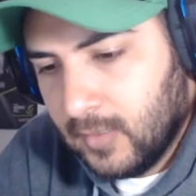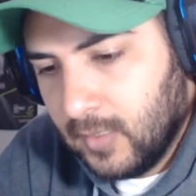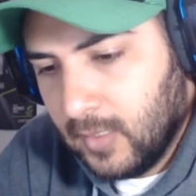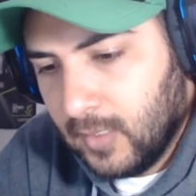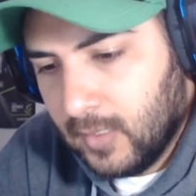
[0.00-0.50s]

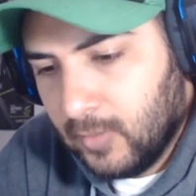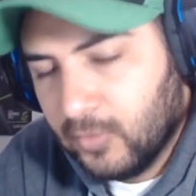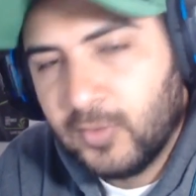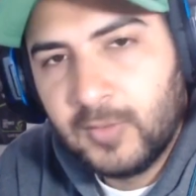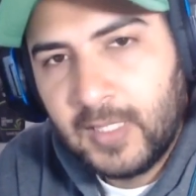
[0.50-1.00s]
que no
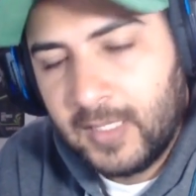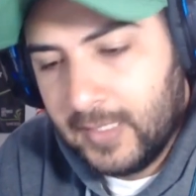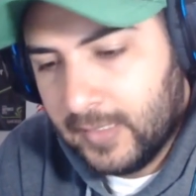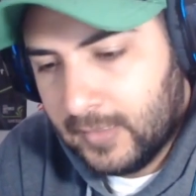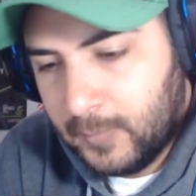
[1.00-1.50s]
son tan
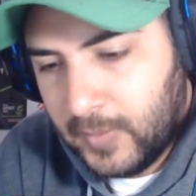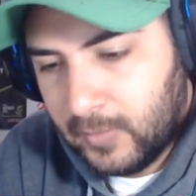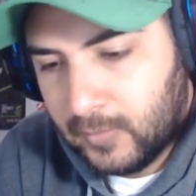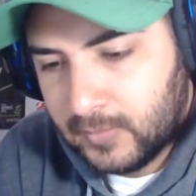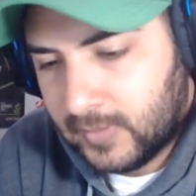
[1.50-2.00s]
alegres,
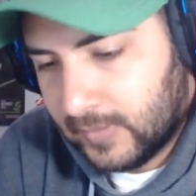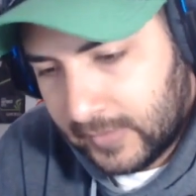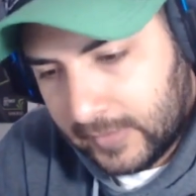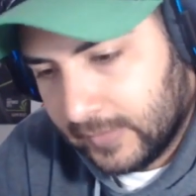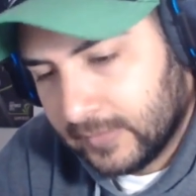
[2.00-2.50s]
pero se
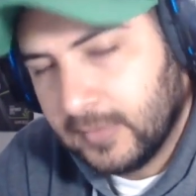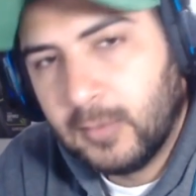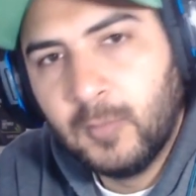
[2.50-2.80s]
tienen que decir.